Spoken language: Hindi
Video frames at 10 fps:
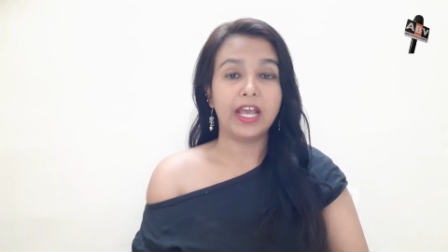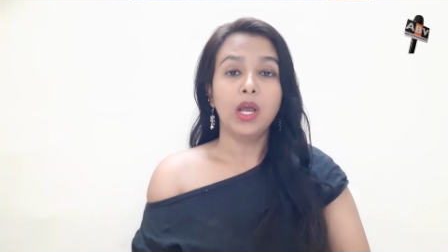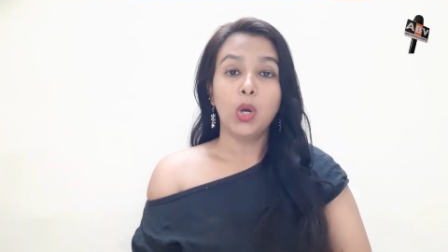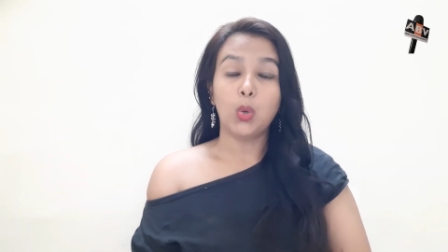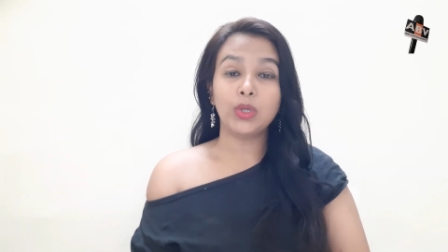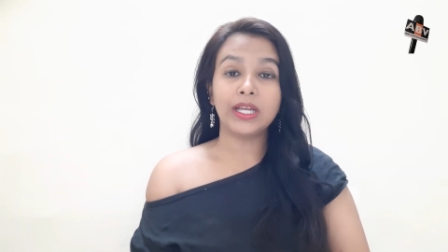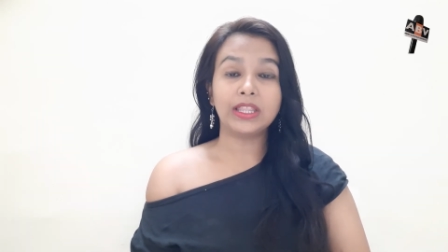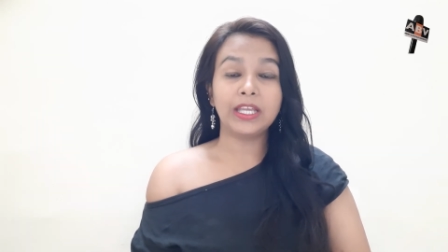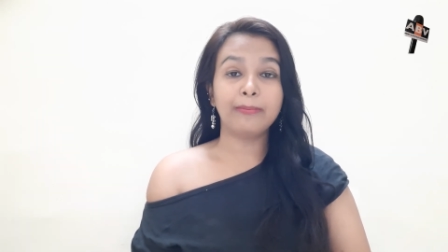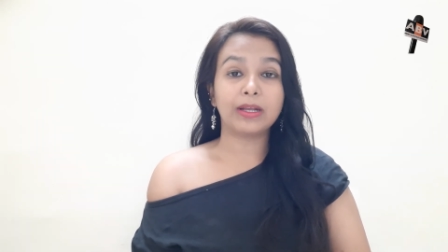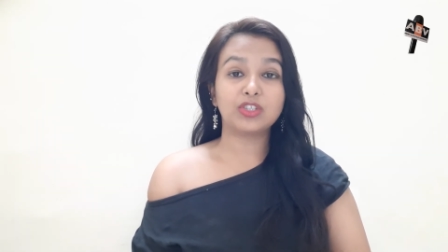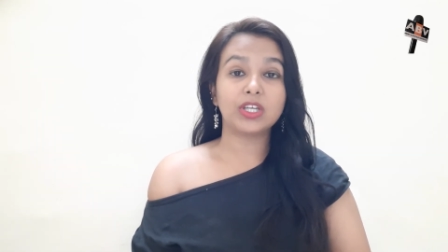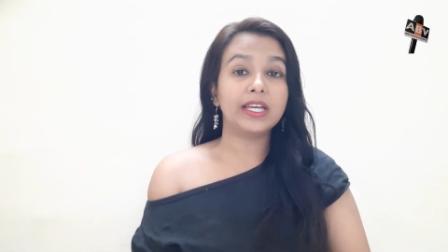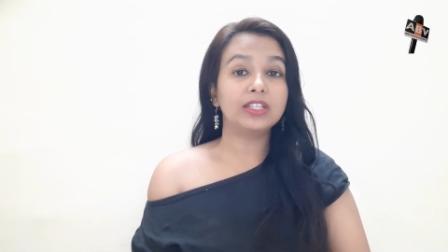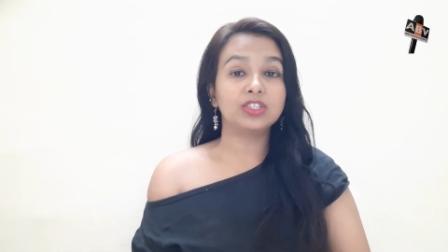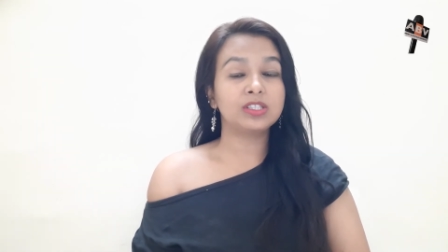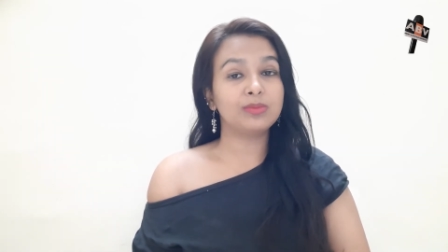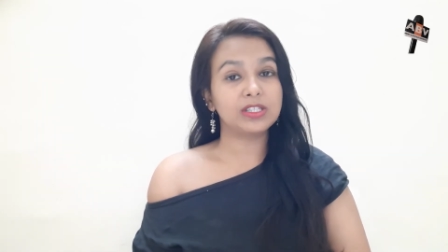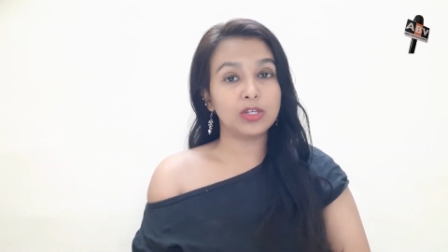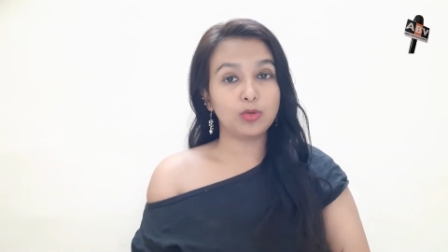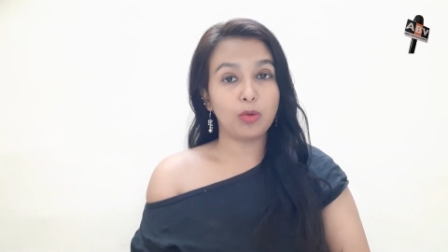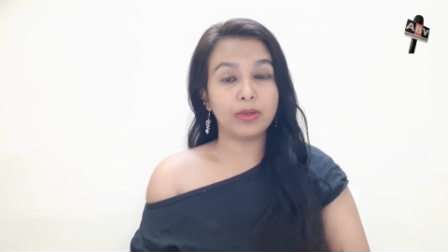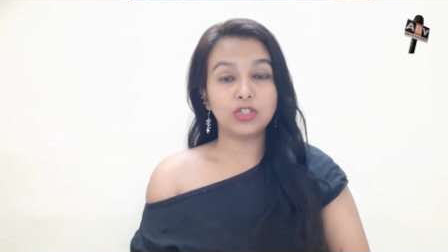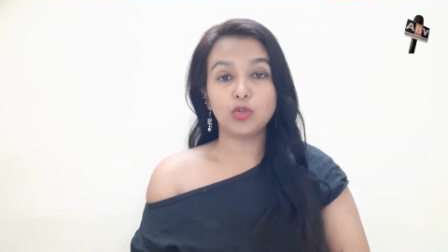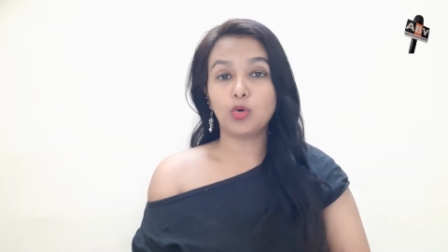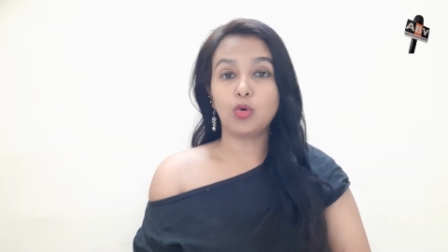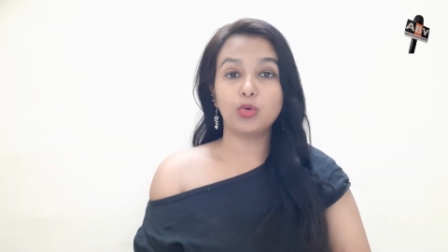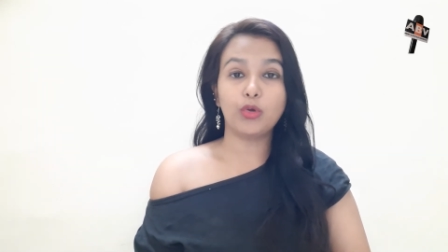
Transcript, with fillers: उनके तीन बच्चे हैं जिसमें से दो बच्चों को उन्होंने